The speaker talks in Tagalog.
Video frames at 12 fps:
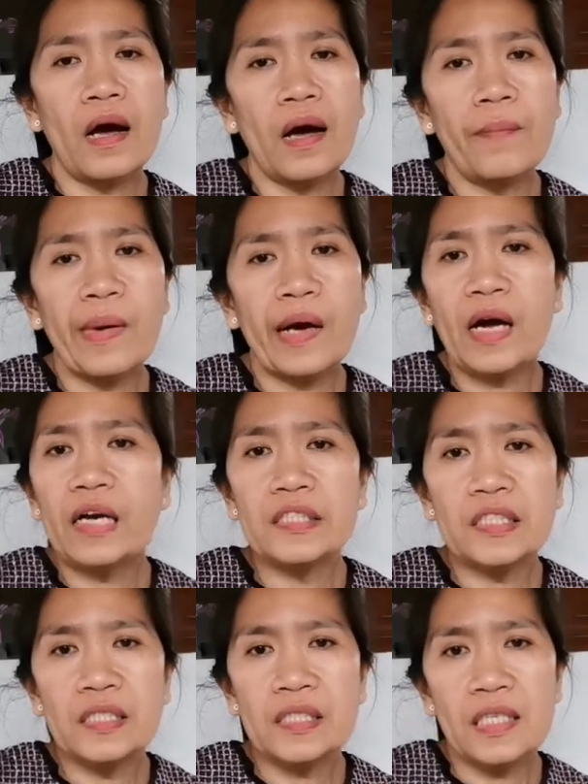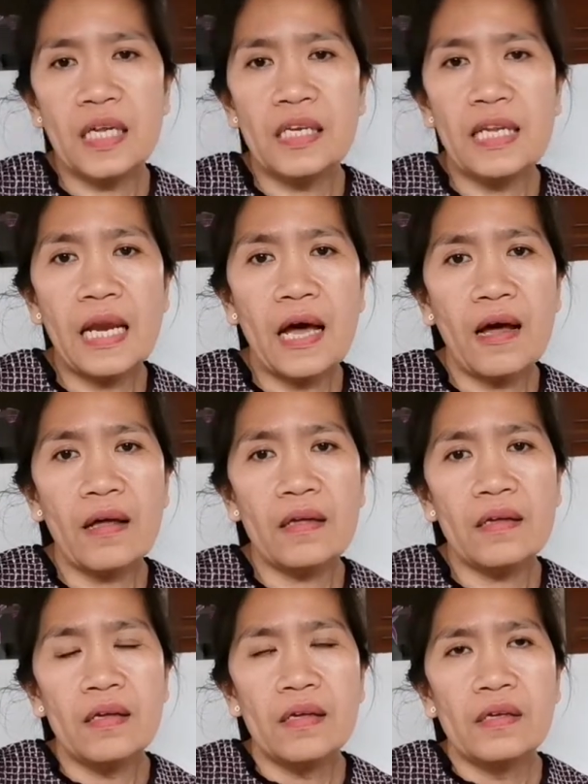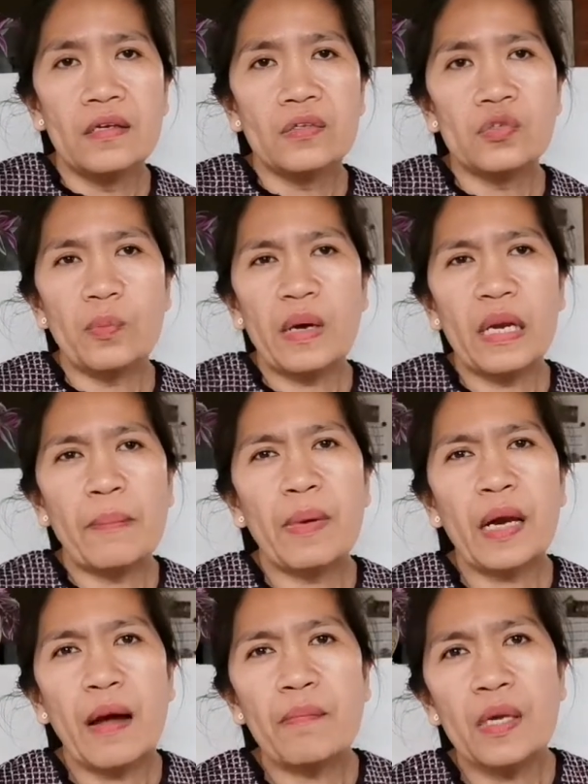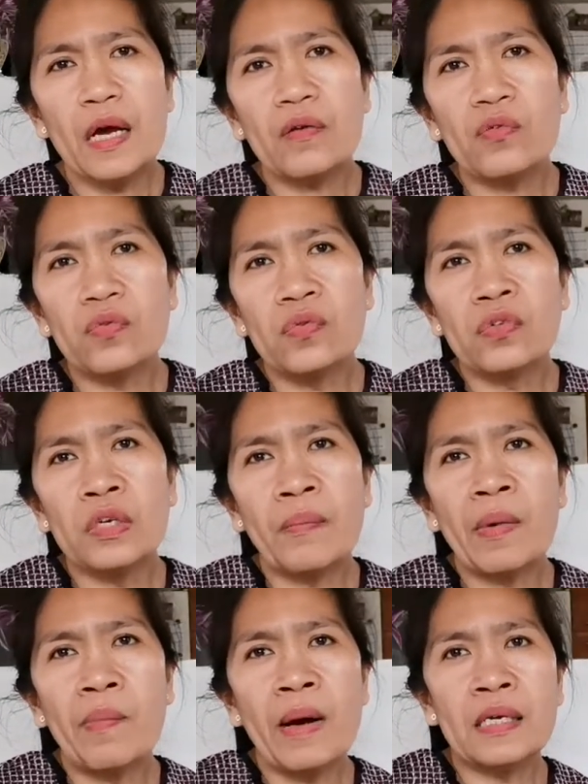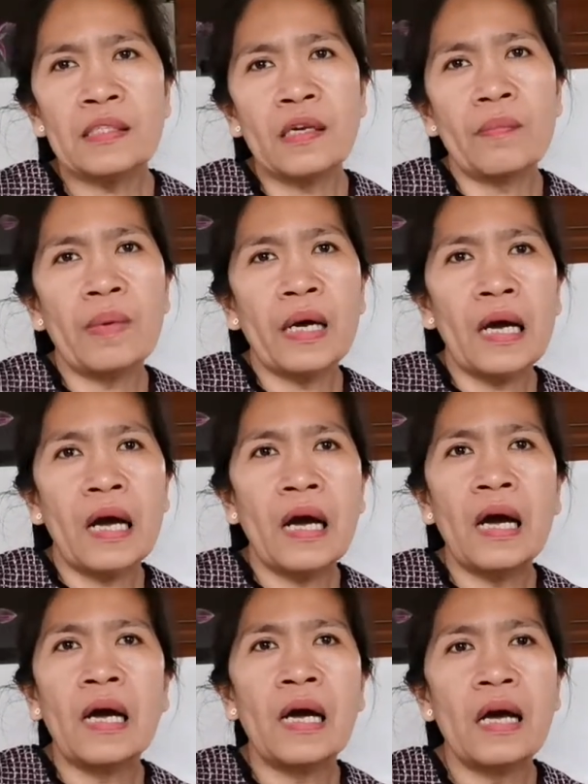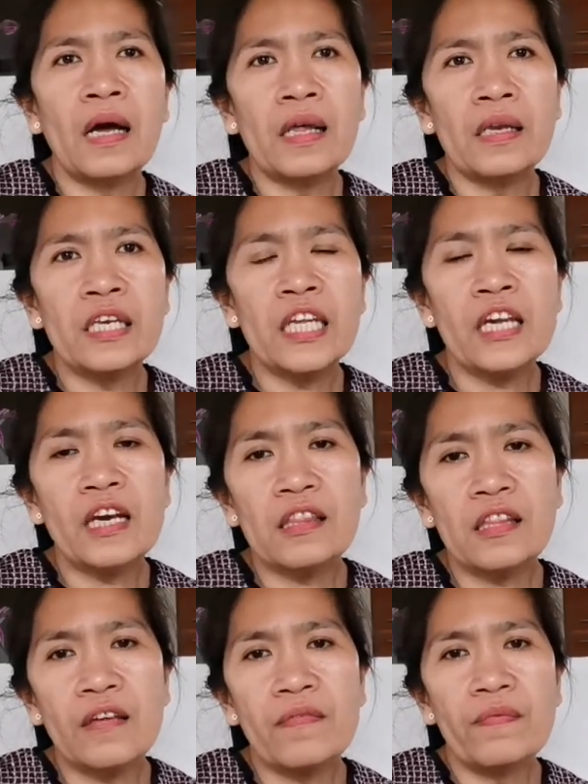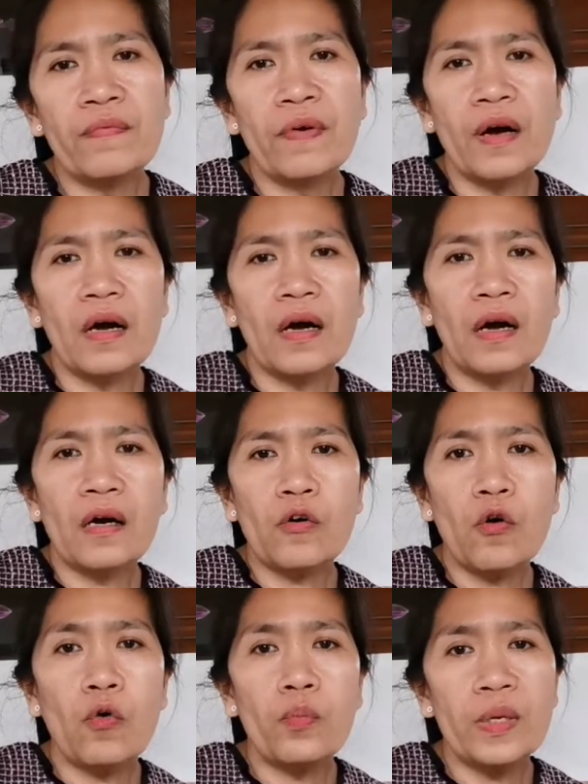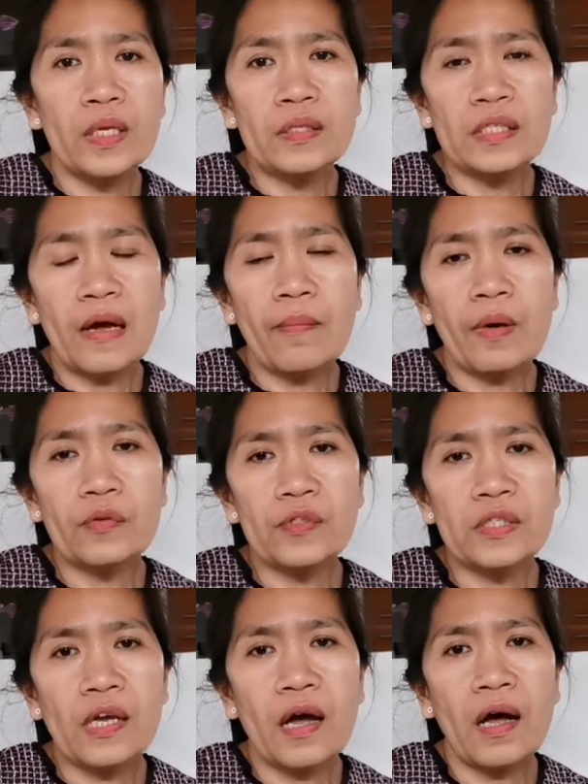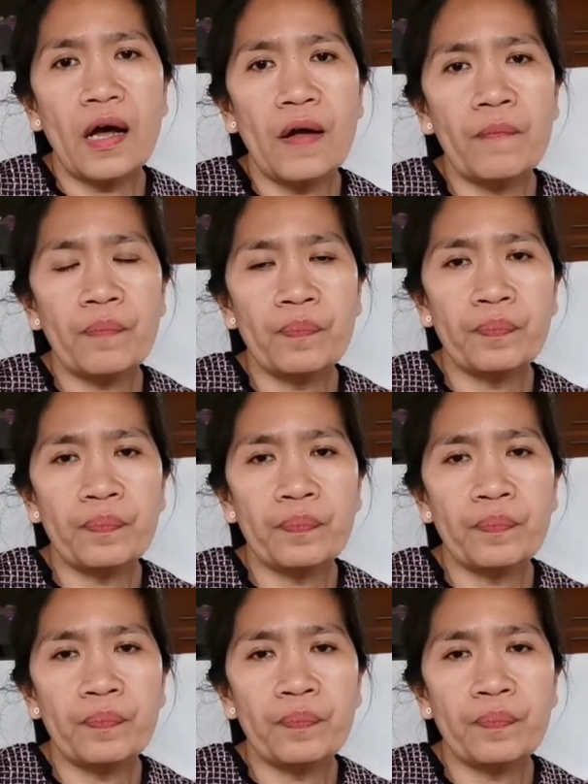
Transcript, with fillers: uh, mga artista nila. So mar- marami akong nababasa mga negative uh, comments about sa